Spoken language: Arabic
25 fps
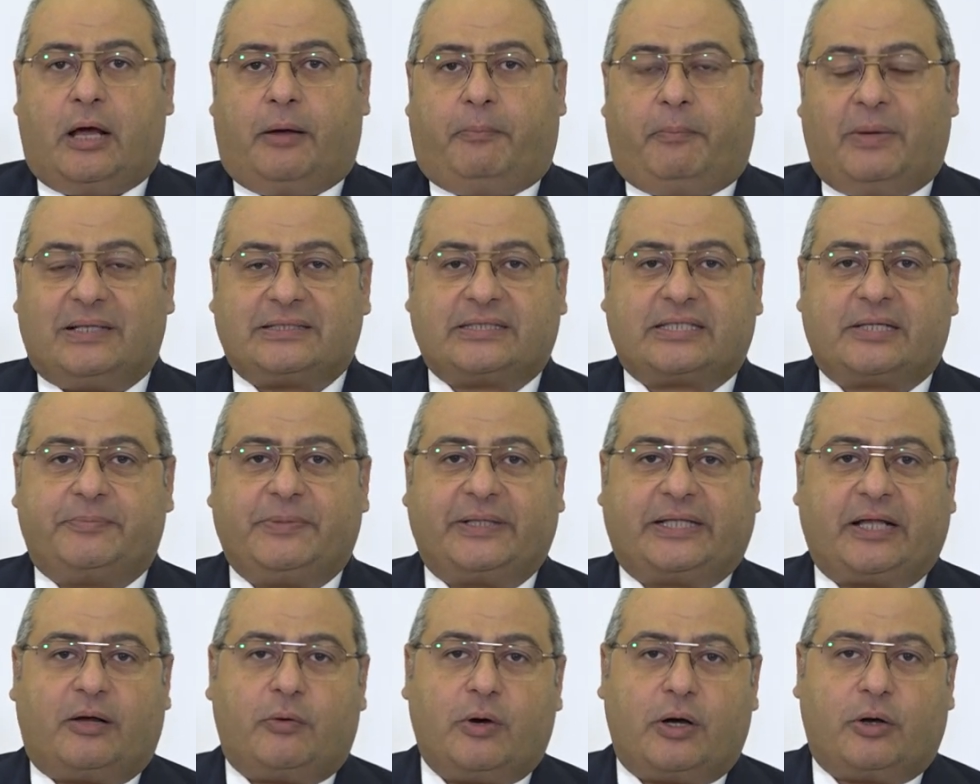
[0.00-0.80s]
مصر
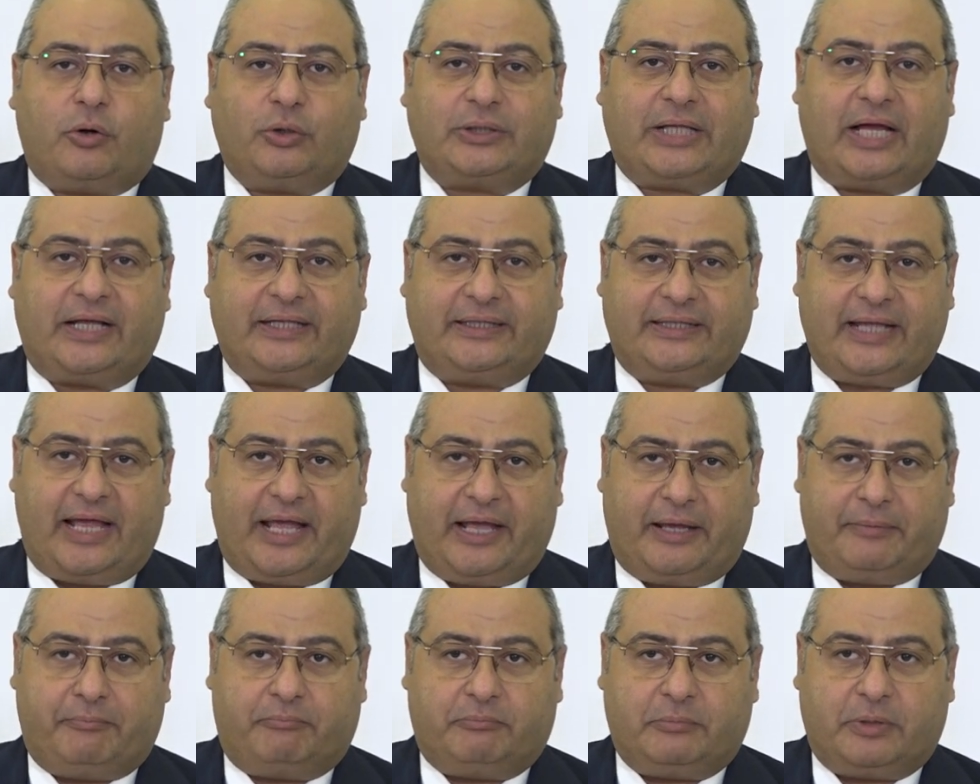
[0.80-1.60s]
بتواجدها
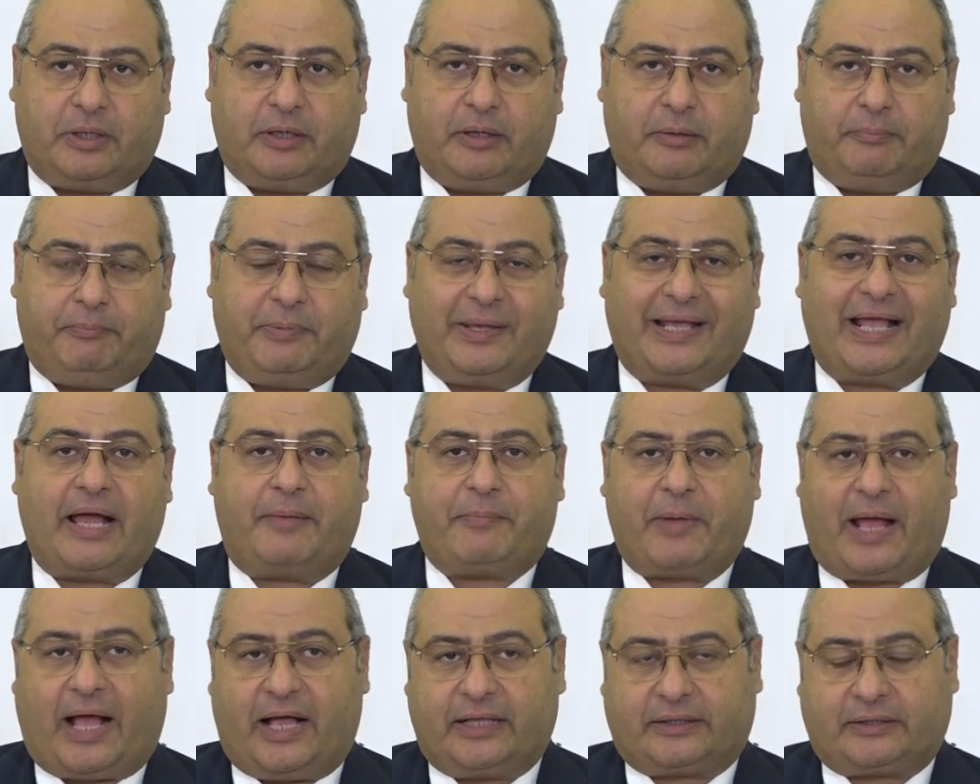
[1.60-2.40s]
الدائم
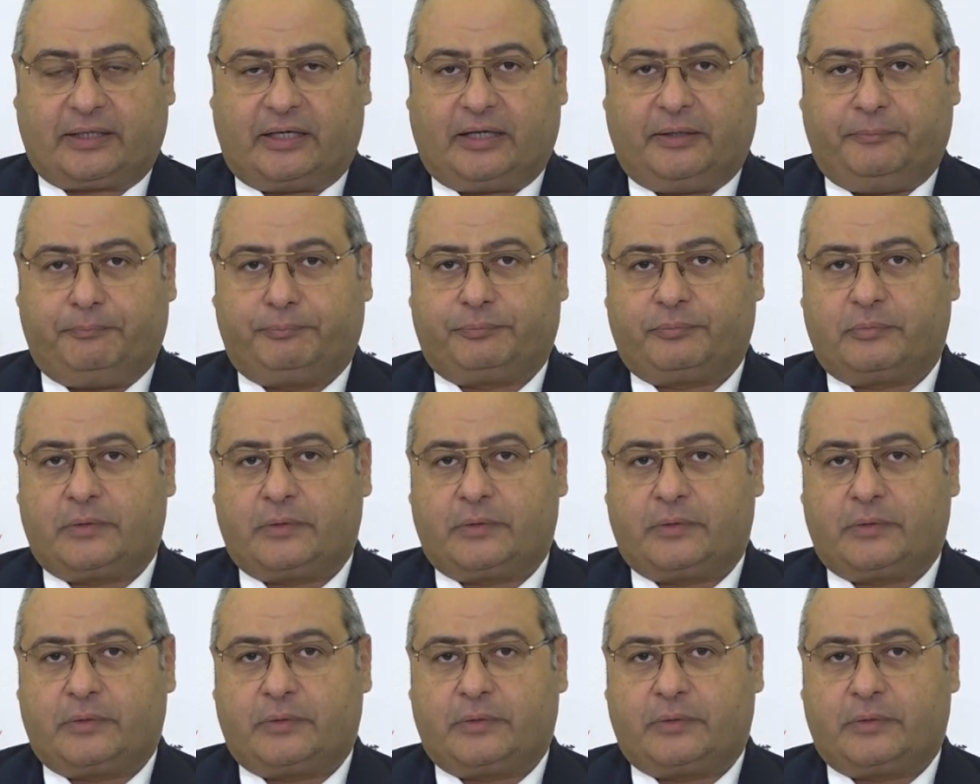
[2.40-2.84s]
بجامعاتها